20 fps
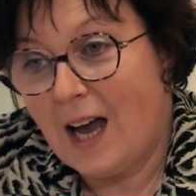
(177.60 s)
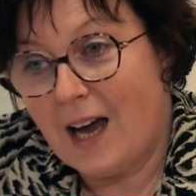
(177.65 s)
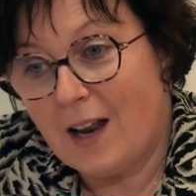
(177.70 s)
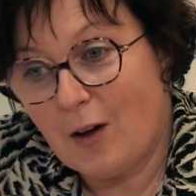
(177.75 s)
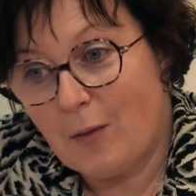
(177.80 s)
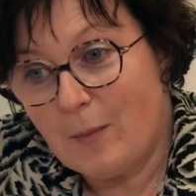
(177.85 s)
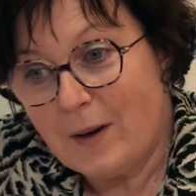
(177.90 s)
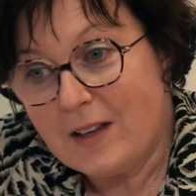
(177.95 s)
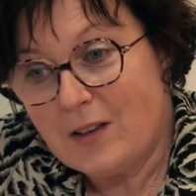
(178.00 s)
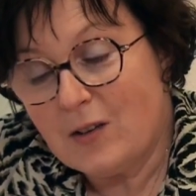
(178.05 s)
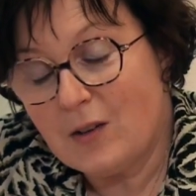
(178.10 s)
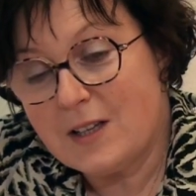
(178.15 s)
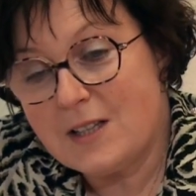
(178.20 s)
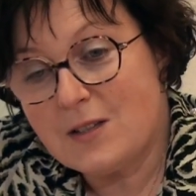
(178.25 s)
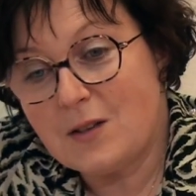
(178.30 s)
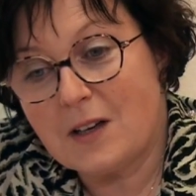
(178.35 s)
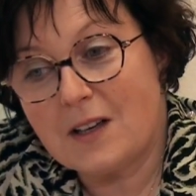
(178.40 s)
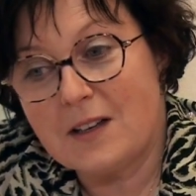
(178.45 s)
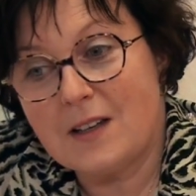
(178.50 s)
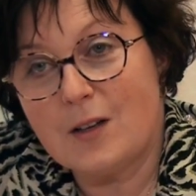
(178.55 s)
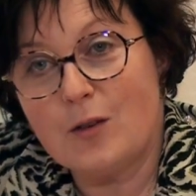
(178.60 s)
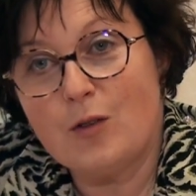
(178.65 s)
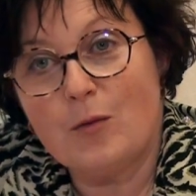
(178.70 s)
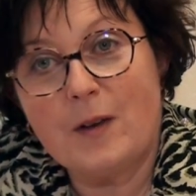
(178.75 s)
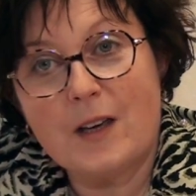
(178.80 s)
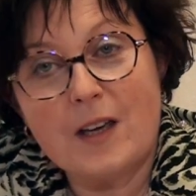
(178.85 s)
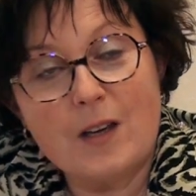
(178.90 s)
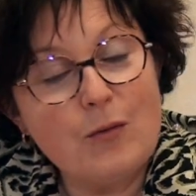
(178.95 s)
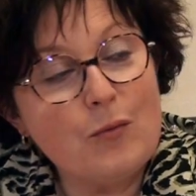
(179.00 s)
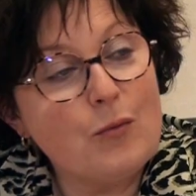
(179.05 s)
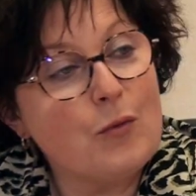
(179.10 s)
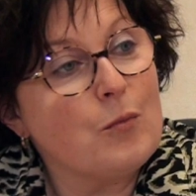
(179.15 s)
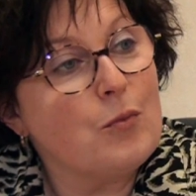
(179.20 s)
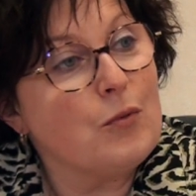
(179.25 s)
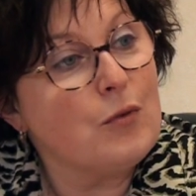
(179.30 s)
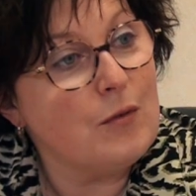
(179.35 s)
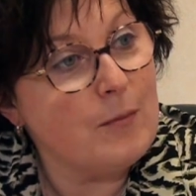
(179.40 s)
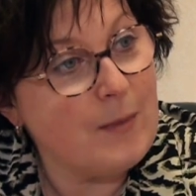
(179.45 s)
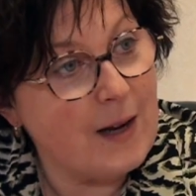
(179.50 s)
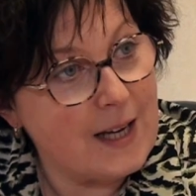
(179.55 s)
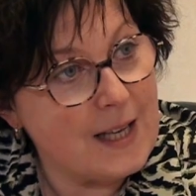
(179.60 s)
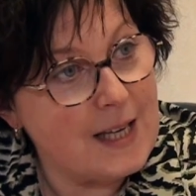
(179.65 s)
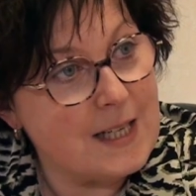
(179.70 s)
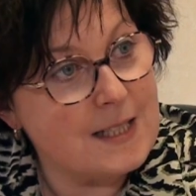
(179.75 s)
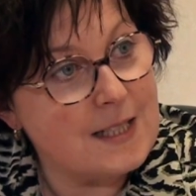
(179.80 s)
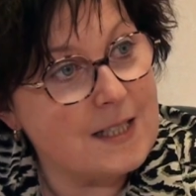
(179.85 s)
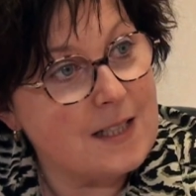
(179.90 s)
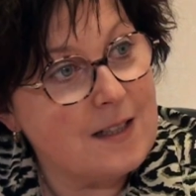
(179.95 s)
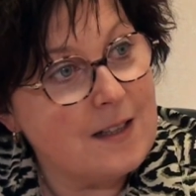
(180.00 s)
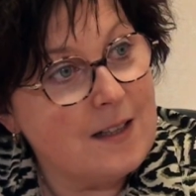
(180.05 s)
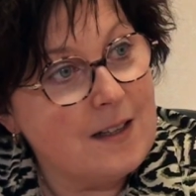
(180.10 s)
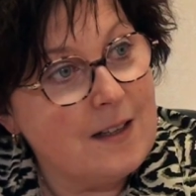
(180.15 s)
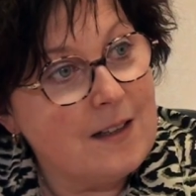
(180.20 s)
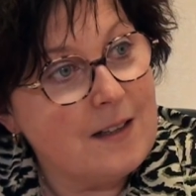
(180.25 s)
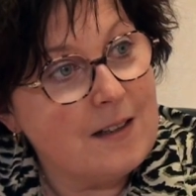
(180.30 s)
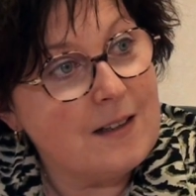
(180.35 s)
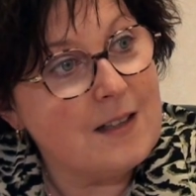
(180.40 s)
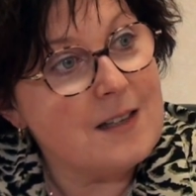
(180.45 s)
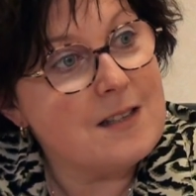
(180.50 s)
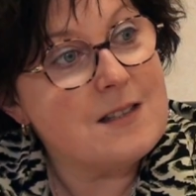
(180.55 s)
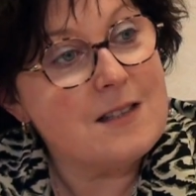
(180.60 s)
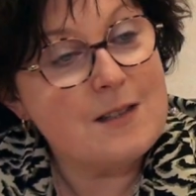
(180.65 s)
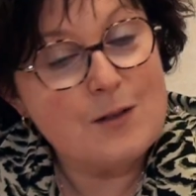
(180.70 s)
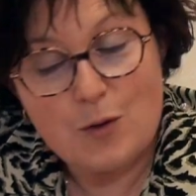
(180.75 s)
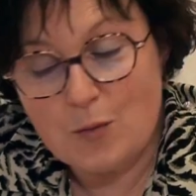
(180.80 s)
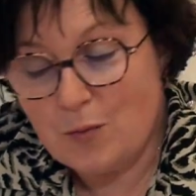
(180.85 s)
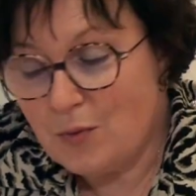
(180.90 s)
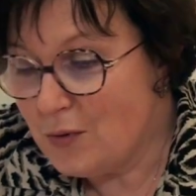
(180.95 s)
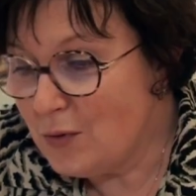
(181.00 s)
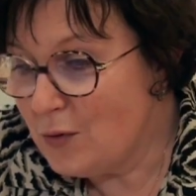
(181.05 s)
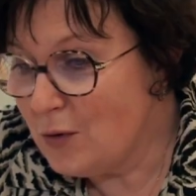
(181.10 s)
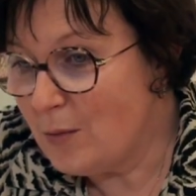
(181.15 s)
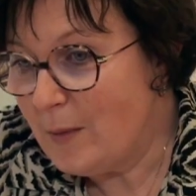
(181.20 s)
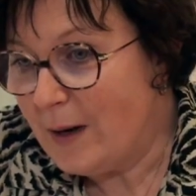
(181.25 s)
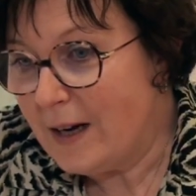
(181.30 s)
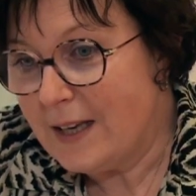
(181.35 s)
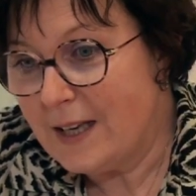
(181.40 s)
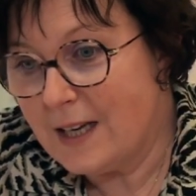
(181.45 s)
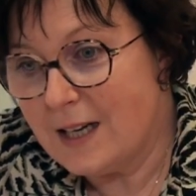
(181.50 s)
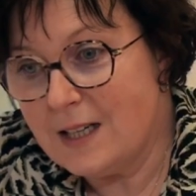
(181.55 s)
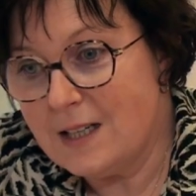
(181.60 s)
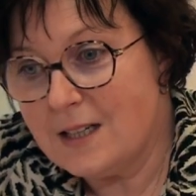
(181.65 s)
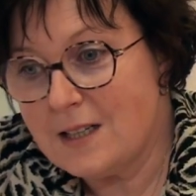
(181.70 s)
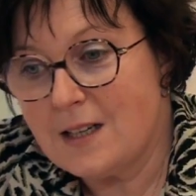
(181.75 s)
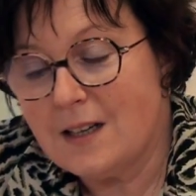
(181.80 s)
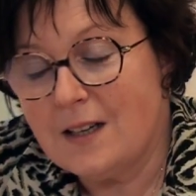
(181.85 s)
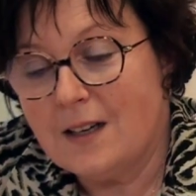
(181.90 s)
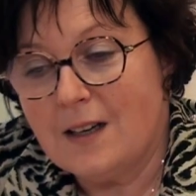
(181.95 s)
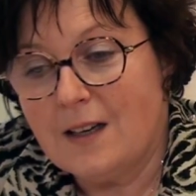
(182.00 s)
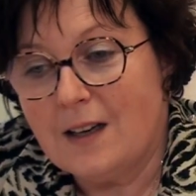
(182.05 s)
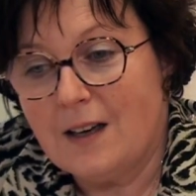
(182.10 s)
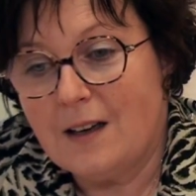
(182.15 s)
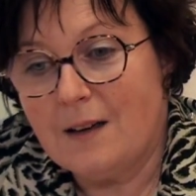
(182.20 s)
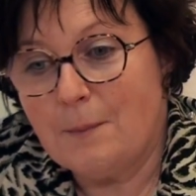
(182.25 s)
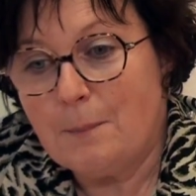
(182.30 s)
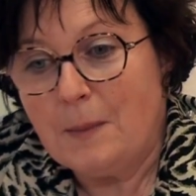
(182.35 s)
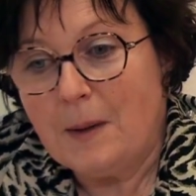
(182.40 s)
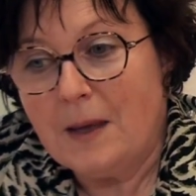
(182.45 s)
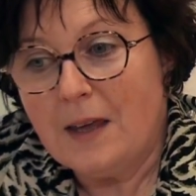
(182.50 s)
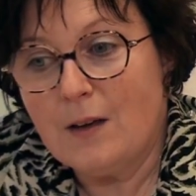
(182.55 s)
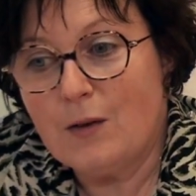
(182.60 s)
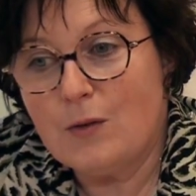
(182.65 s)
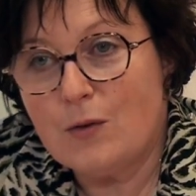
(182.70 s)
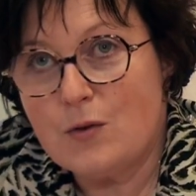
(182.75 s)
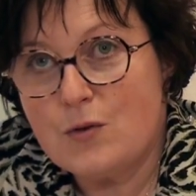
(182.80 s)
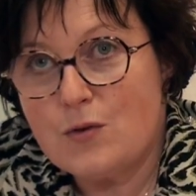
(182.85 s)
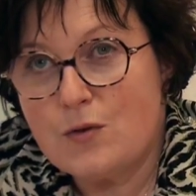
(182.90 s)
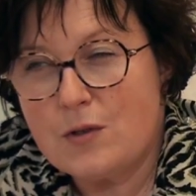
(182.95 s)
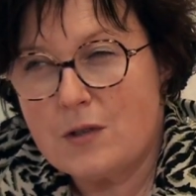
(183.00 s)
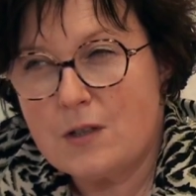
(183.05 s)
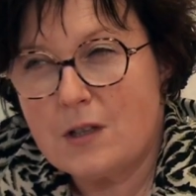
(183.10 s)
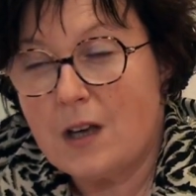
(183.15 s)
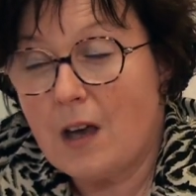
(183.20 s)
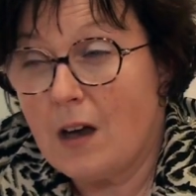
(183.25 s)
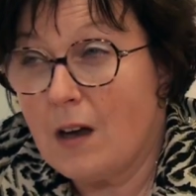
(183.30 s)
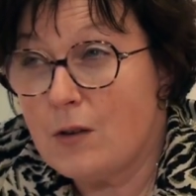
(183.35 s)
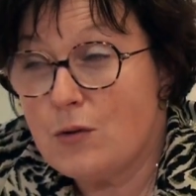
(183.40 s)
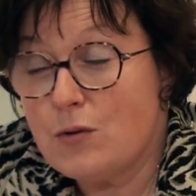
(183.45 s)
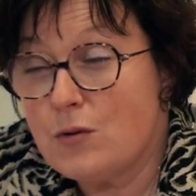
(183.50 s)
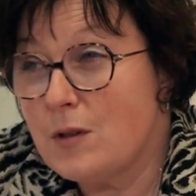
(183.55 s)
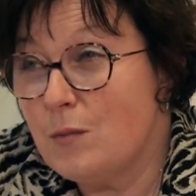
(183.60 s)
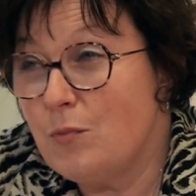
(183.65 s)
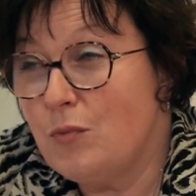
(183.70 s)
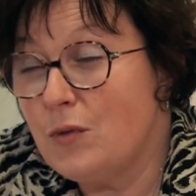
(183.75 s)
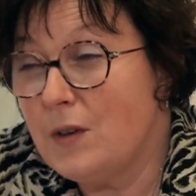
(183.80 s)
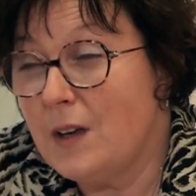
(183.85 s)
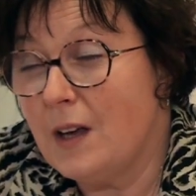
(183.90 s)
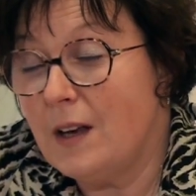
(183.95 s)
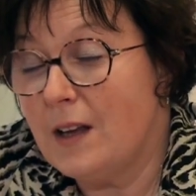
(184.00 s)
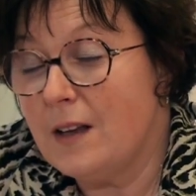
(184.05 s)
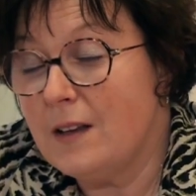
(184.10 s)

Alors maintenant, les secrétaires de mairie ne font plus de mariages. ah bon n'assistent plus aux mariages. Mais euh, jusqu'à je ne sais plus quelle